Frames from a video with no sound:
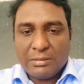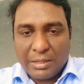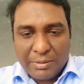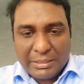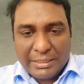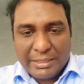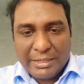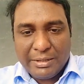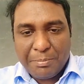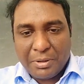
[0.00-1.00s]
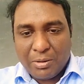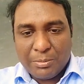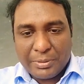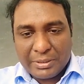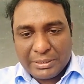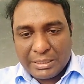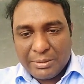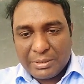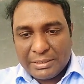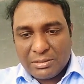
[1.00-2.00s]
తర్వాత ఏంటంటే పాము పొడ
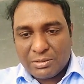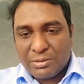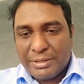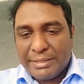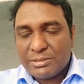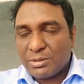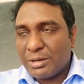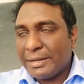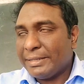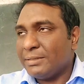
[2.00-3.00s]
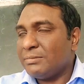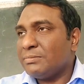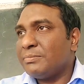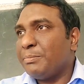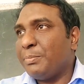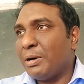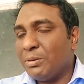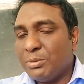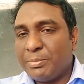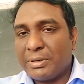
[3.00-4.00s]
తెగులు రైజోక్టోనియా సొలాని
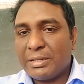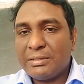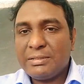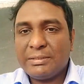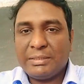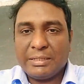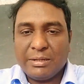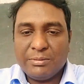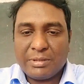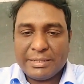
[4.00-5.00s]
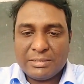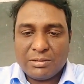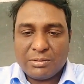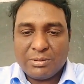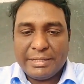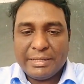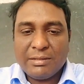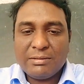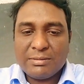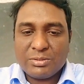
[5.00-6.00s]
పాము పొడ తెగులు
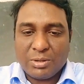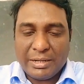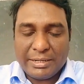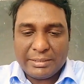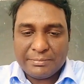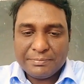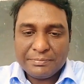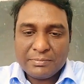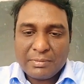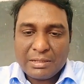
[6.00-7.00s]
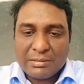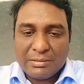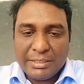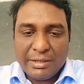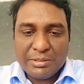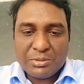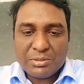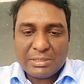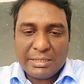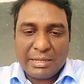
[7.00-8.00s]
రైజెక్టోనియా సొలాని దీనిలో
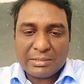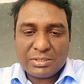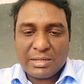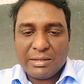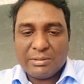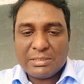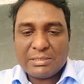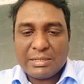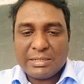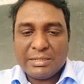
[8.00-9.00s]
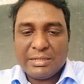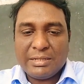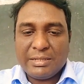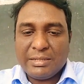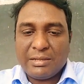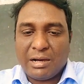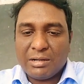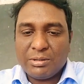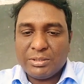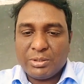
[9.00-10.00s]
చూస్తే లక్షణాలు వచ్చేసరికి ఏంటంటే
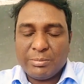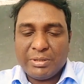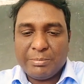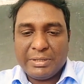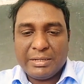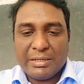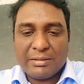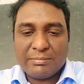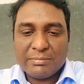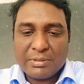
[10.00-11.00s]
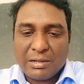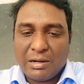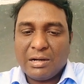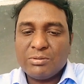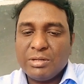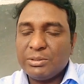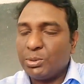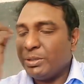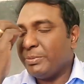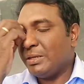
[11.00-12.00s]
ఆకులు పైన ఆకుల
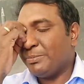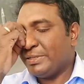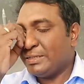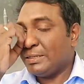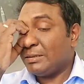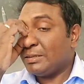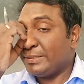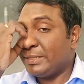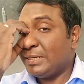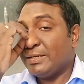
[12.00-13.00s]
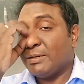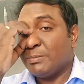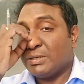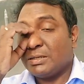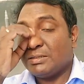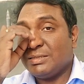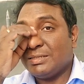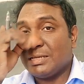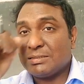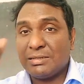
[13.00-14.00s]
తొడిమెల పైన అండర్లైన్ అనమాట ఈ
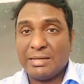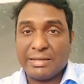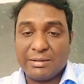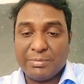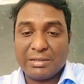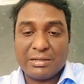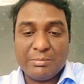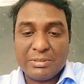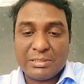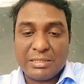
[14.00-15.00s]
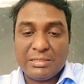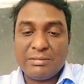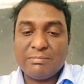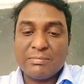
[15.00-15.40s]
లక్షణాలు ఎక్కడ మనకు కనిపిస్తాయి